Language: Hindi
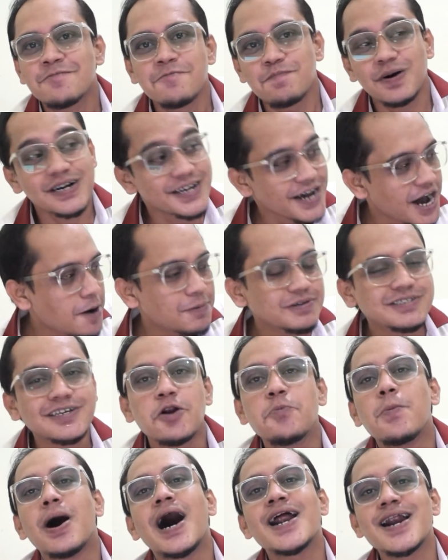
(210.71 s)
बट यहाँ पर
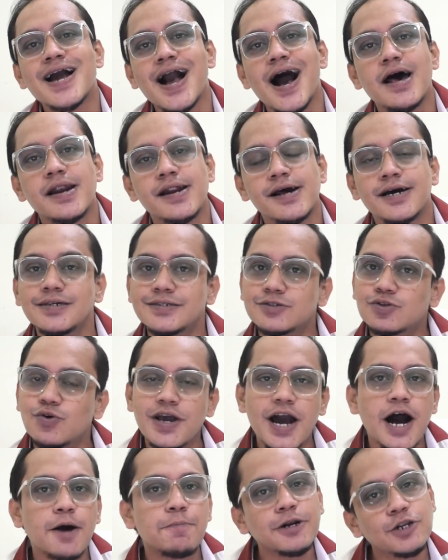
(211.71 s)
सलमान खान है तो
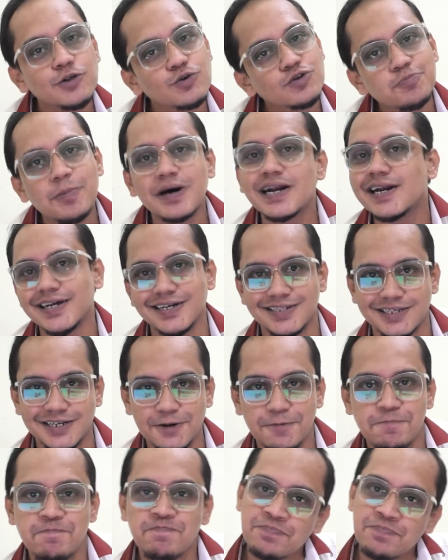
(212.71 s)
यहाँ पर न्यूज़ बननी थी